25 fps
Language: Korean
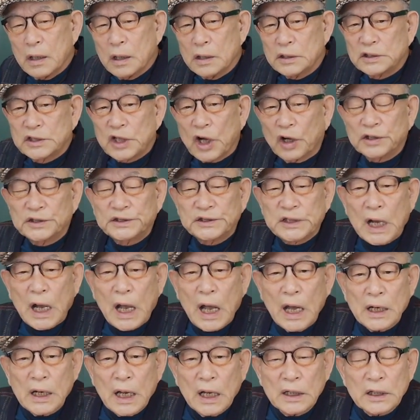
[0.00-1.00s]

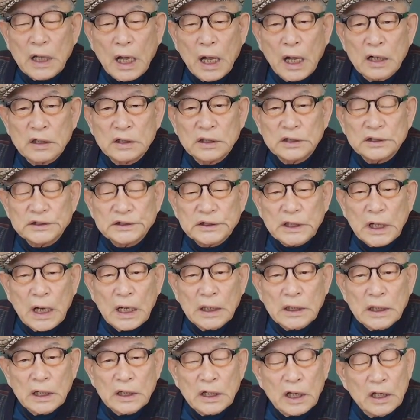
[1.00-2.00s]
적자가 나다, 흑자가
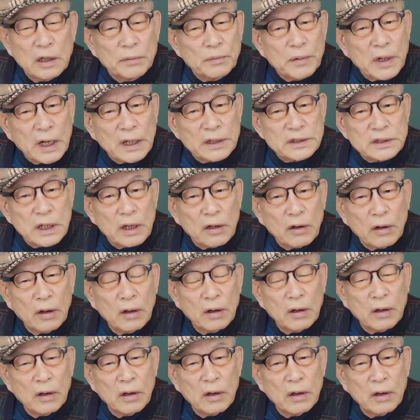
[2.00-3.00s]
나다 이런 말 하세요.
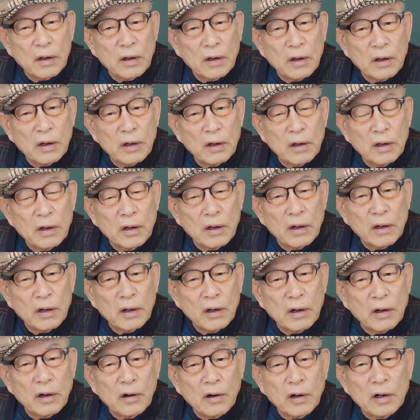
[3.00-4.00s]

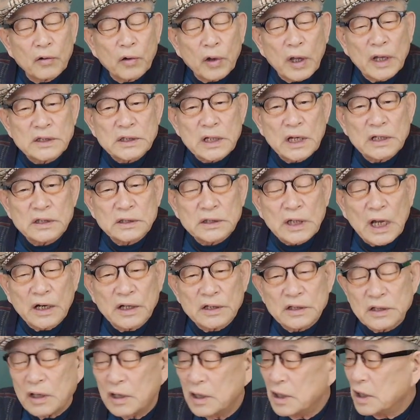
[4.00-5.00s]
어, 회사에서 잘해서